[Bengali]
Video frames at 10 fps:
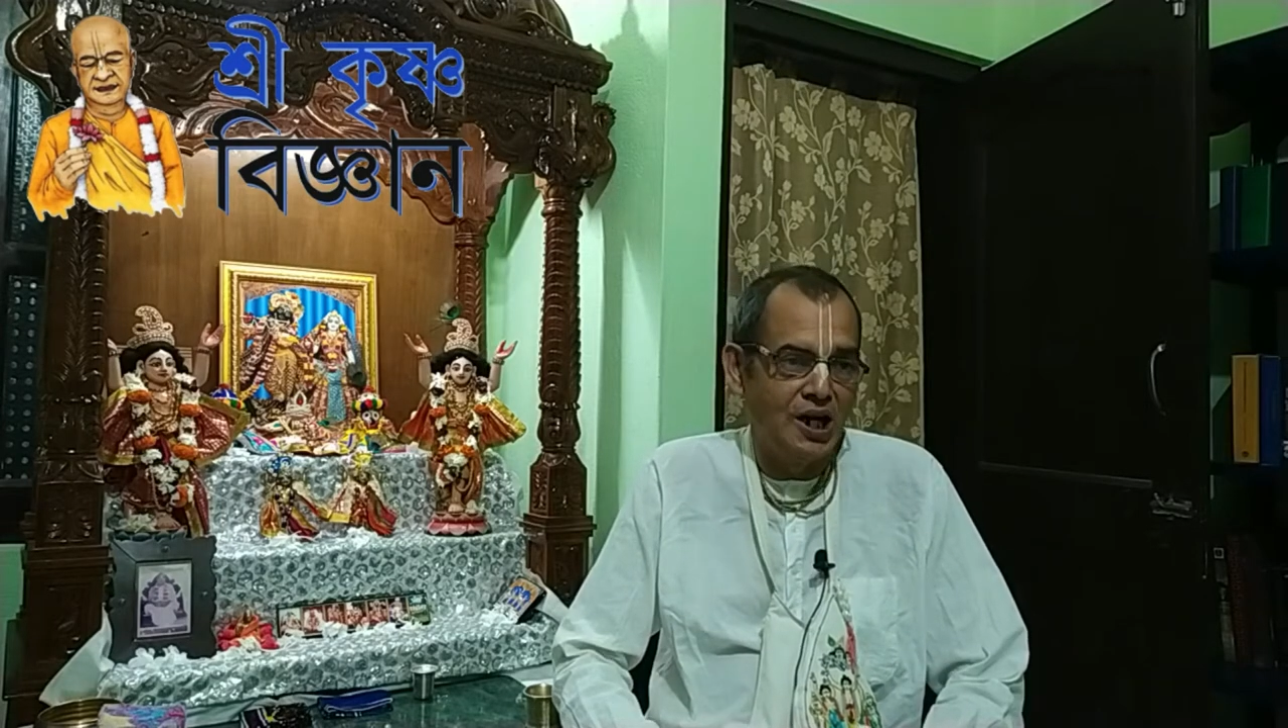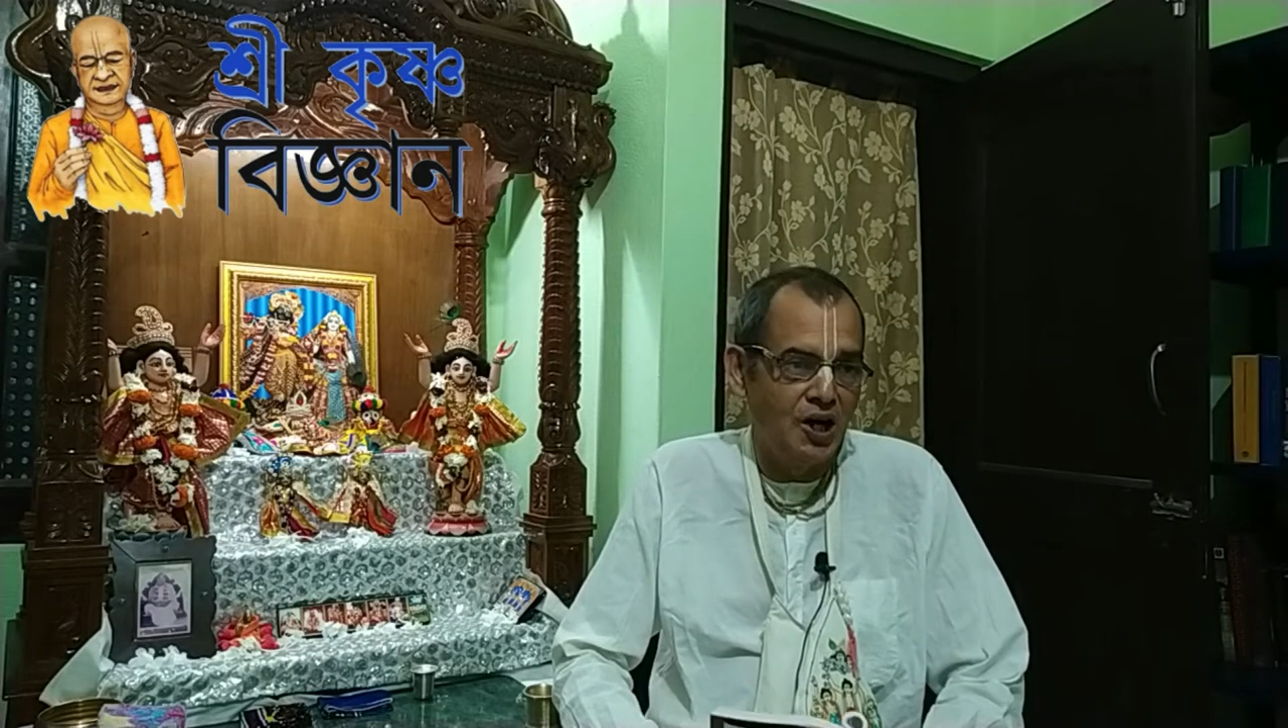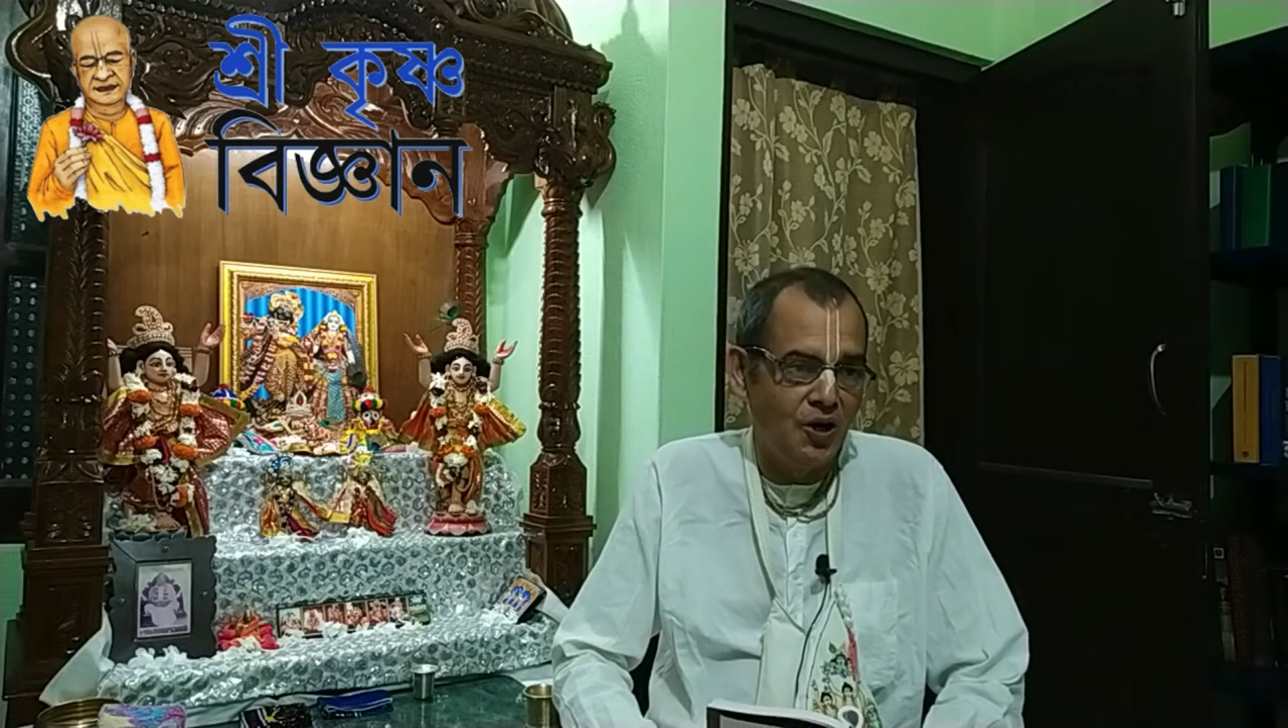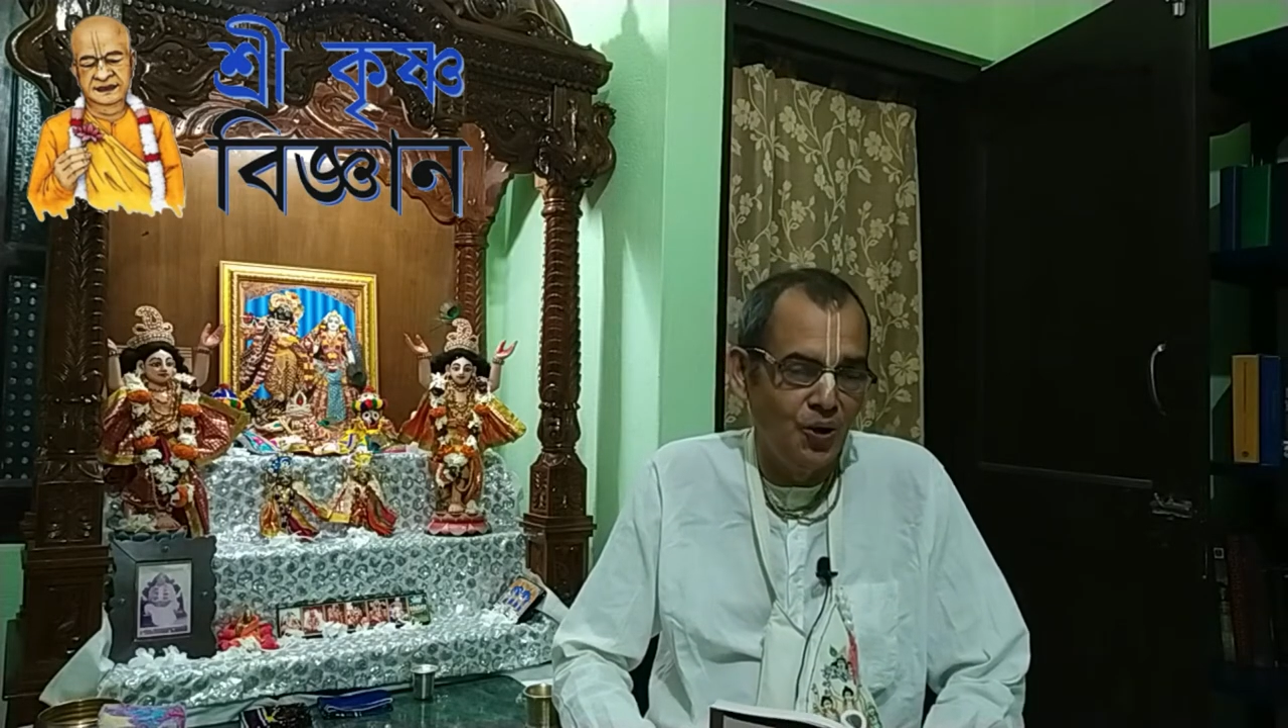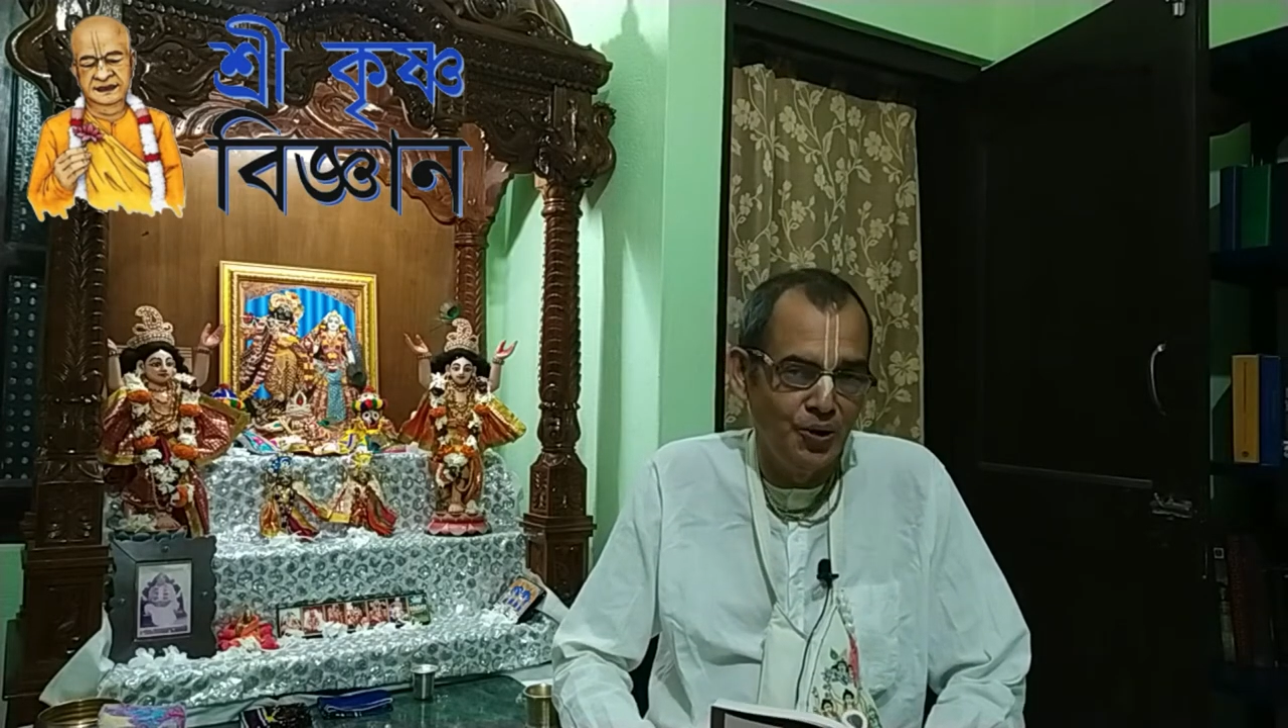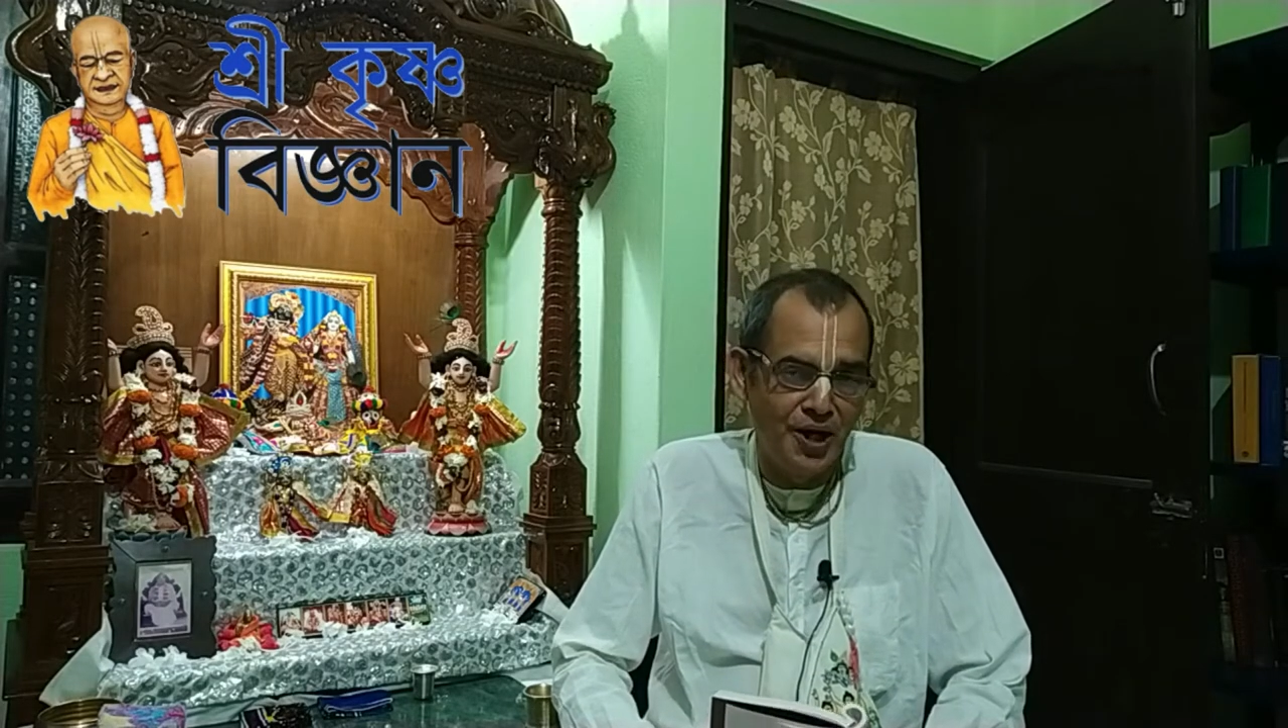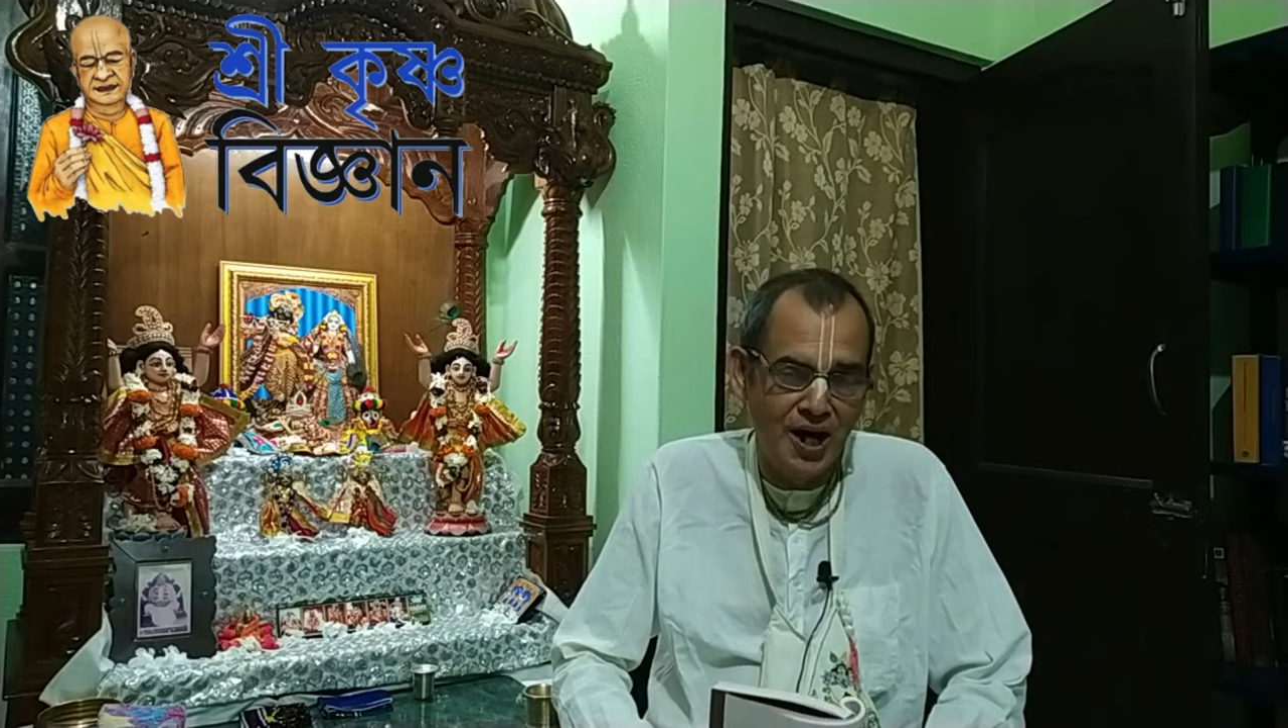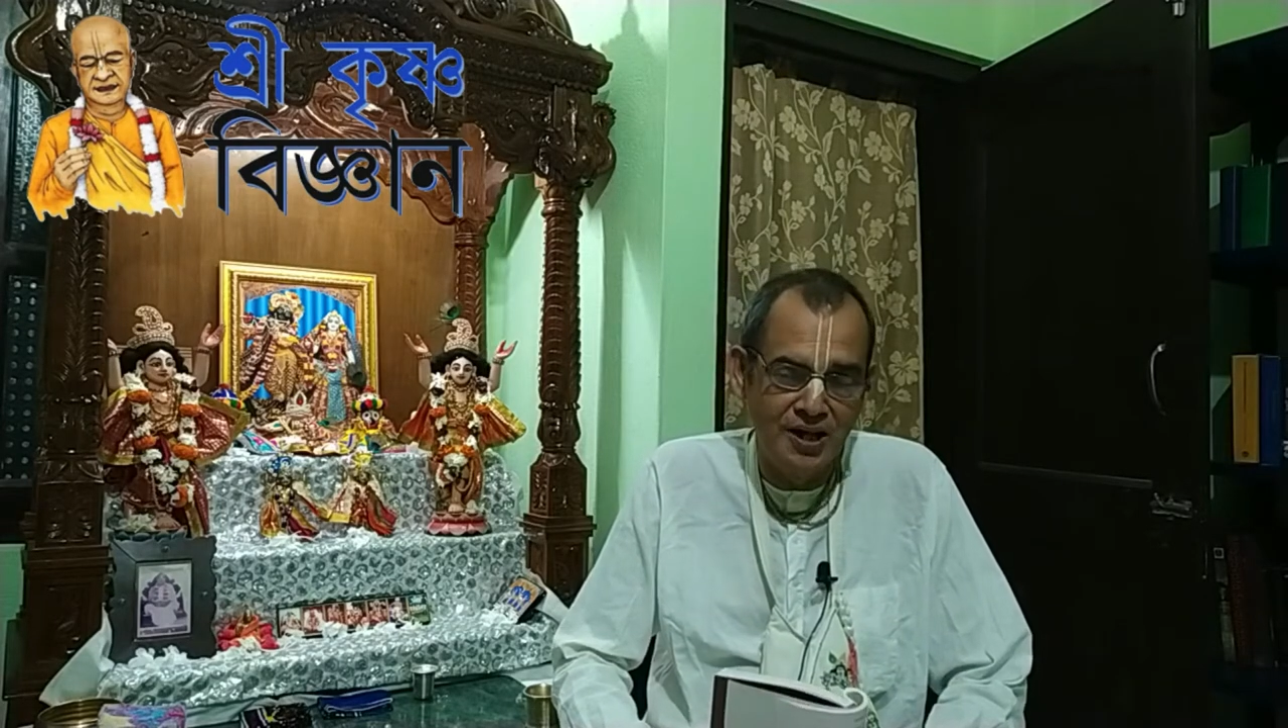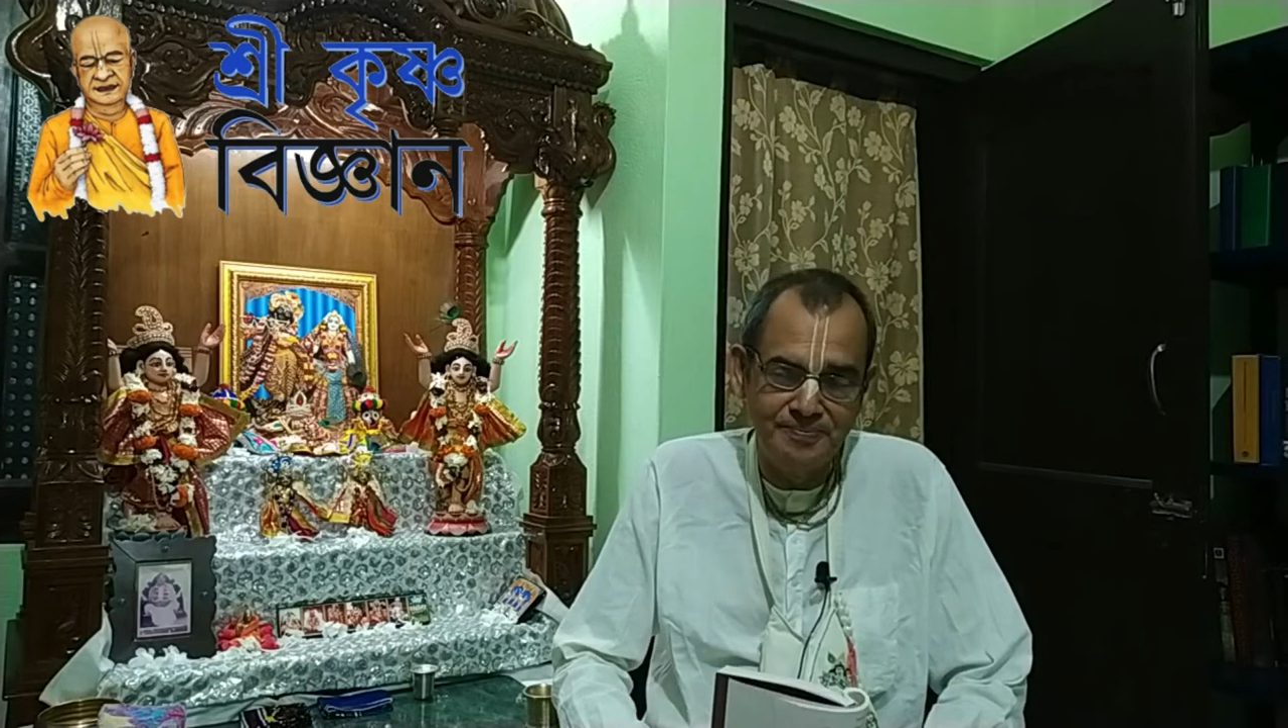খাওয়া হলো না